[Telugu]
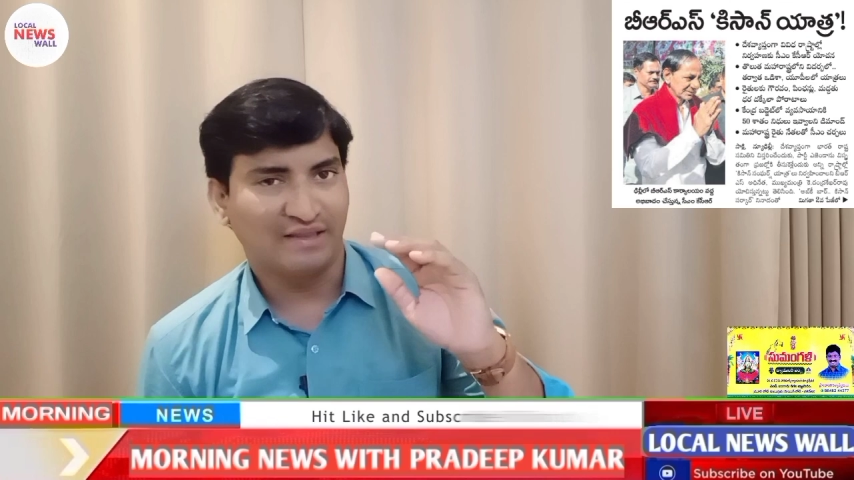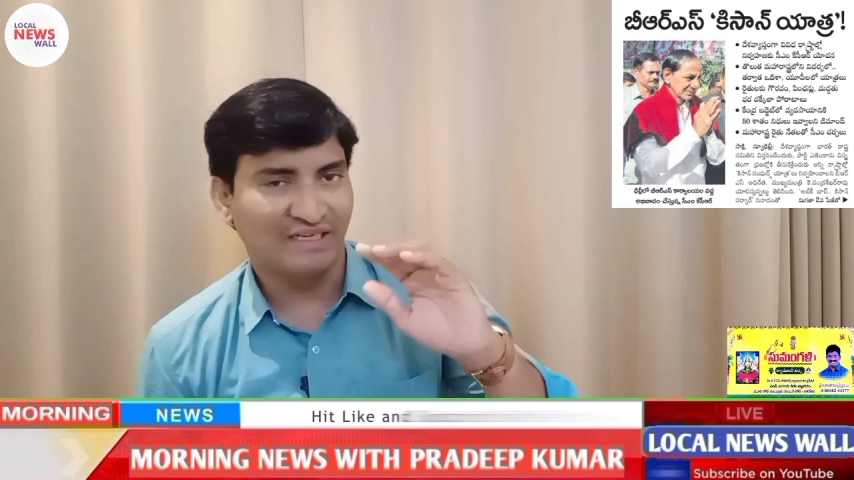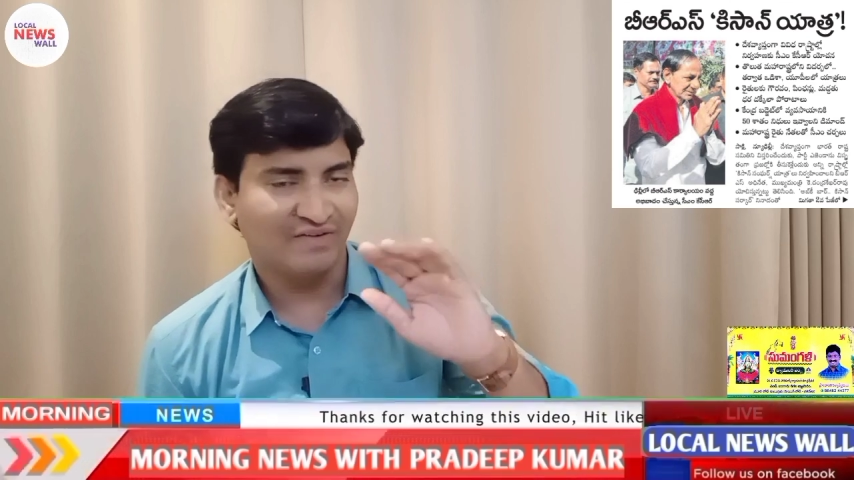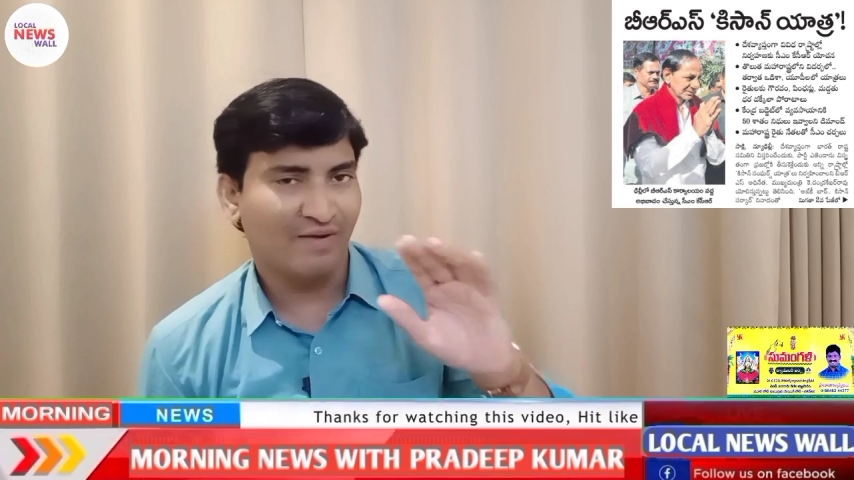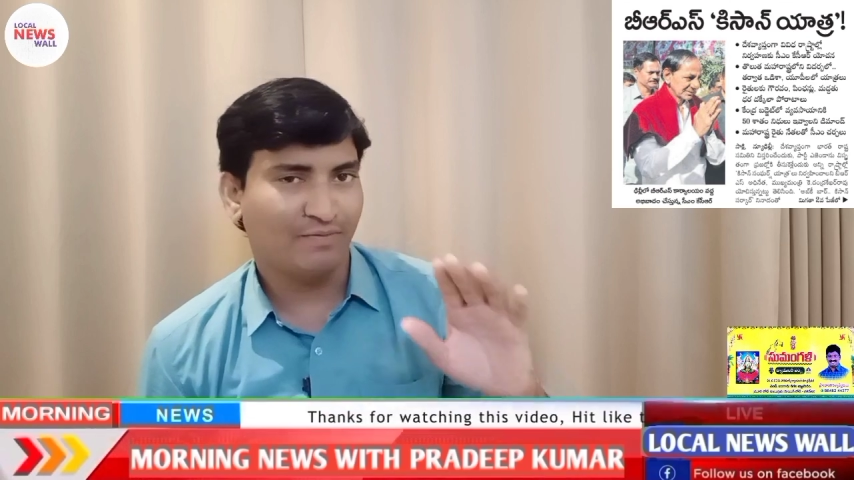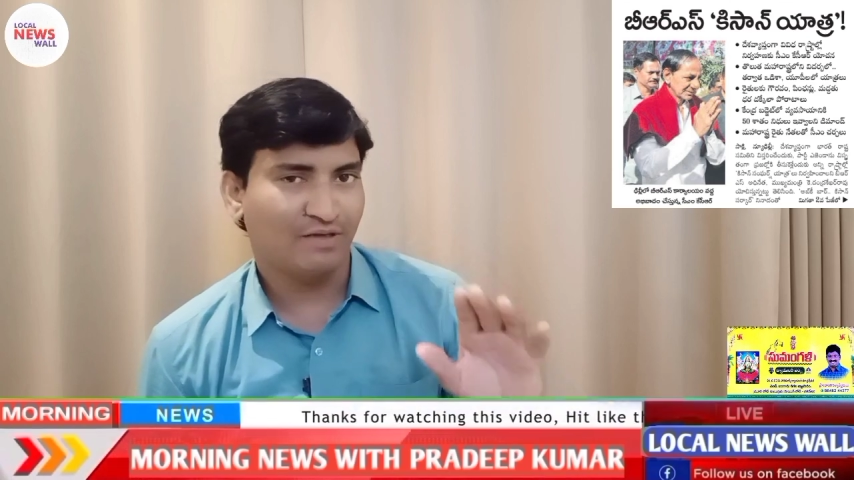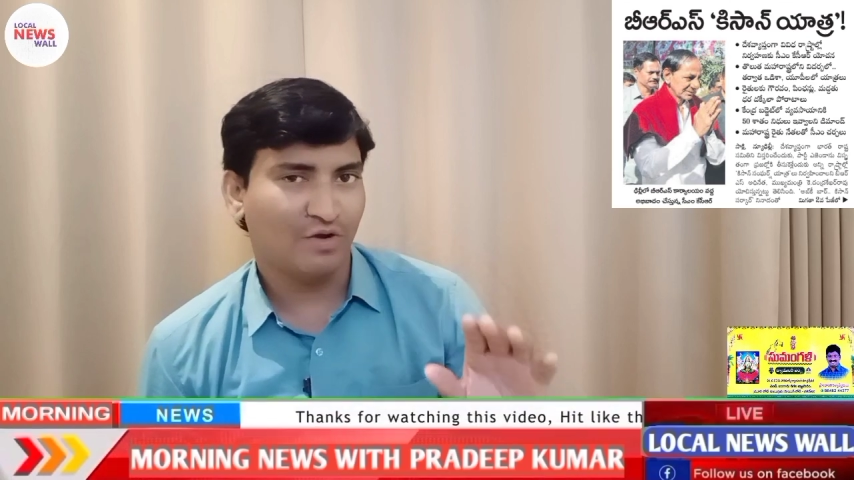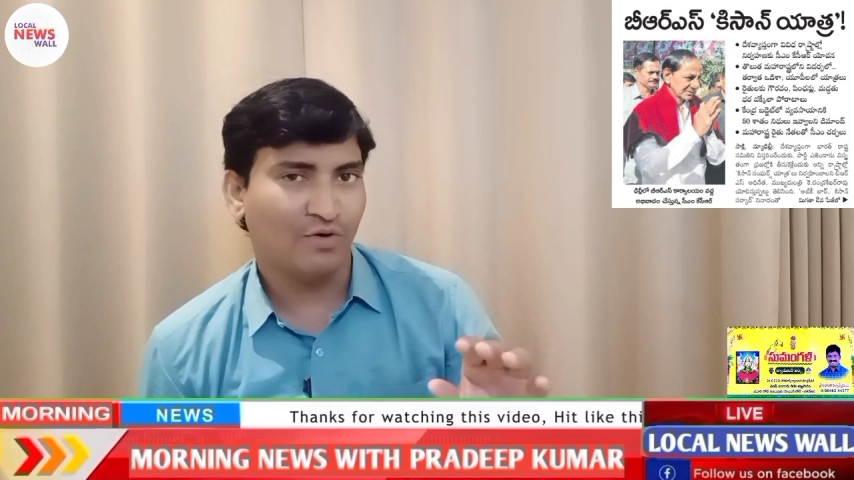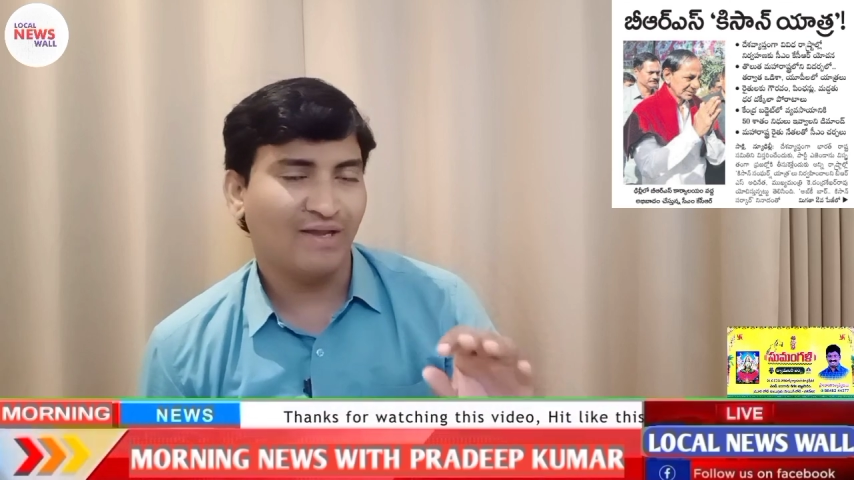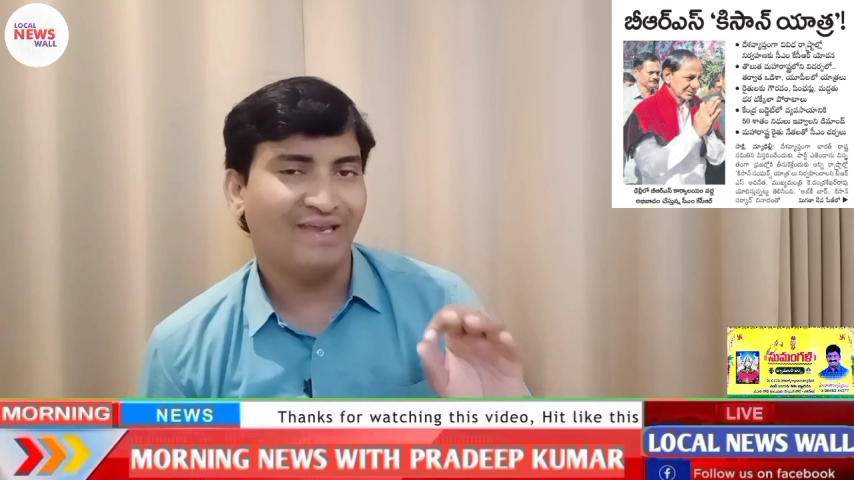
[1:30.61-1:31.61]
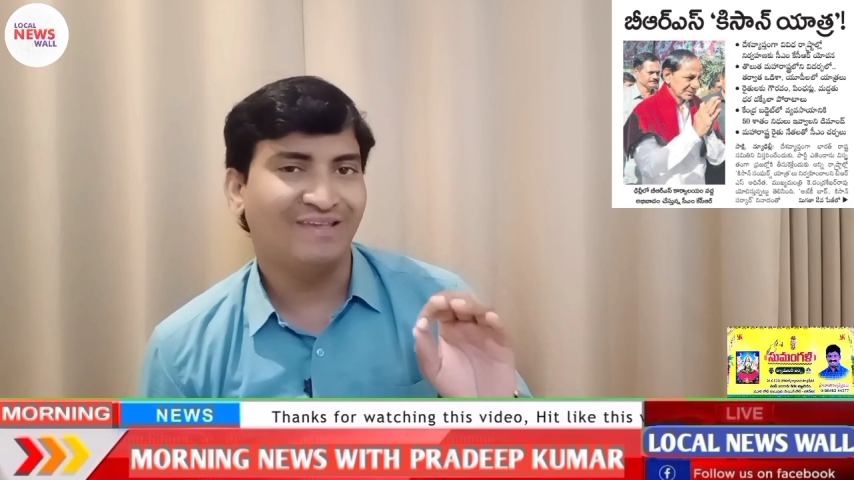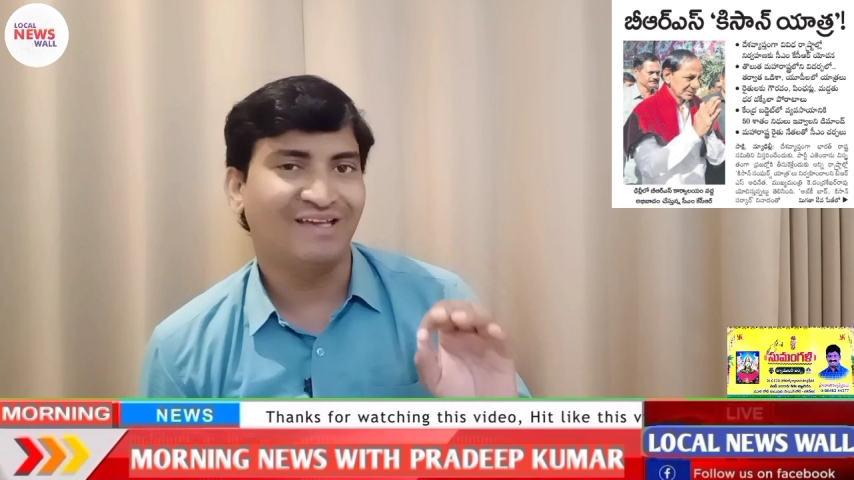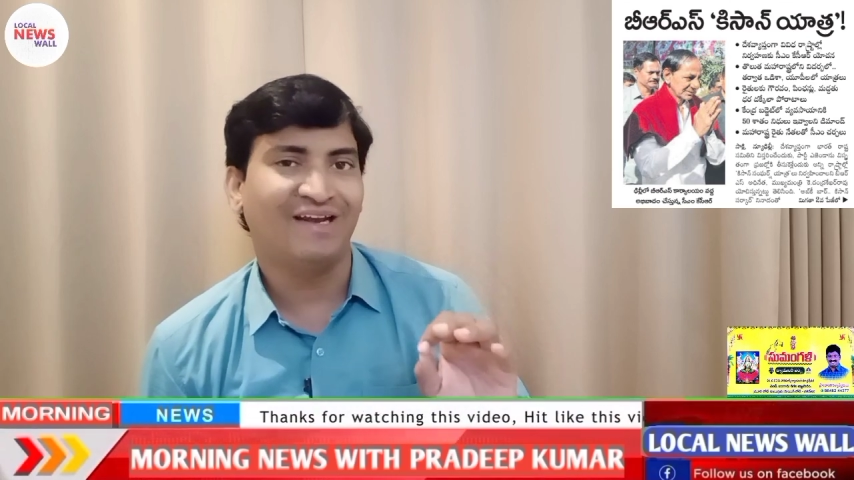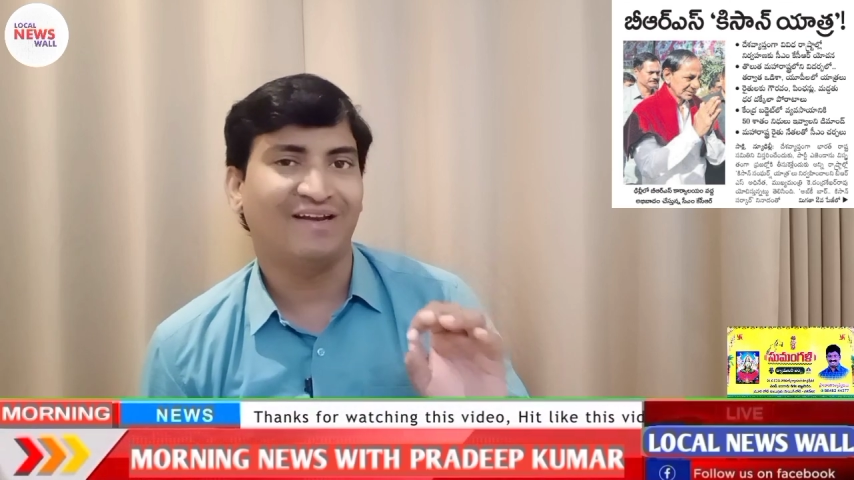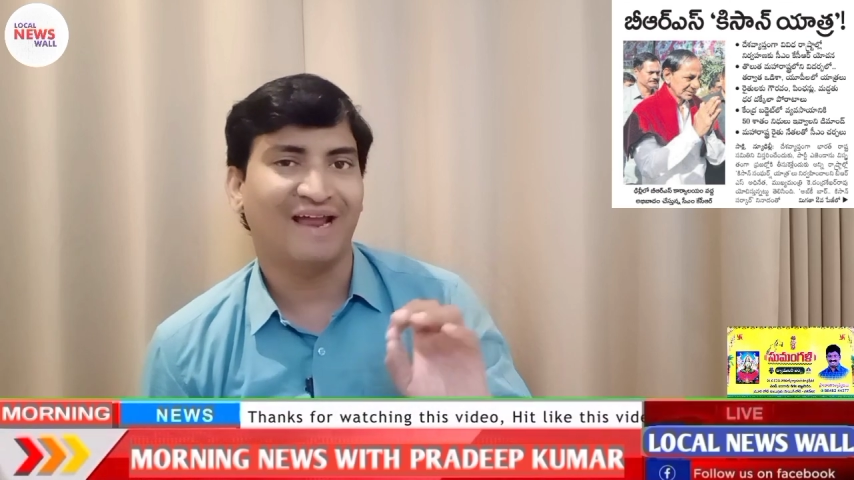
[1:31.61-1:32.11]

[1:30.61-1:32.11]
దేశవ్యాప్తంగా కూడా కిసాన్